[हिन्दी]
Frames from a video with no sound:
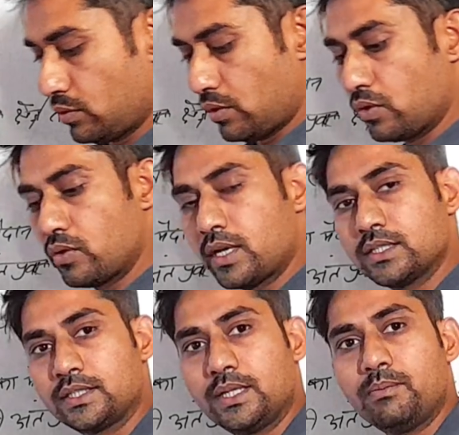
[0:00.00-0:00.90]
लोगों का
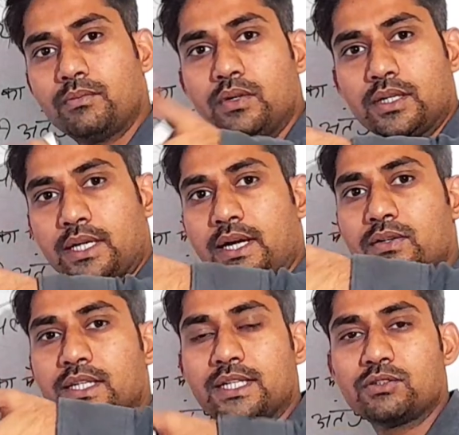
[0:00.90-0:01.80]
सिर्फ टेढ़ा हो
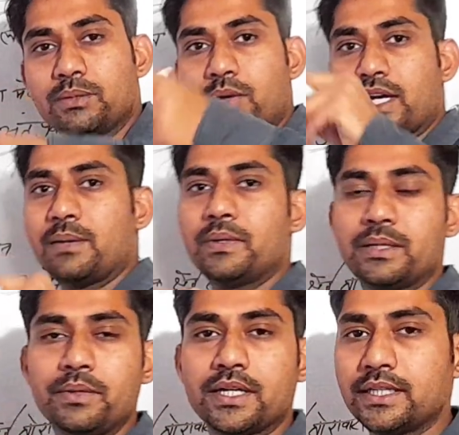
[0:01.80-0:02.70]
जाता है उसे बाका पट्टी
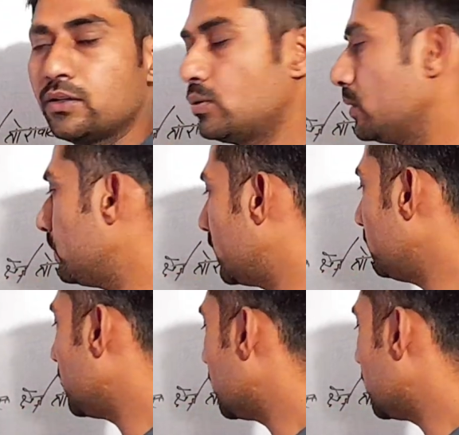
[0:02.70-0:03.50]
भी कहते हैं कुबड़ पट्टी भी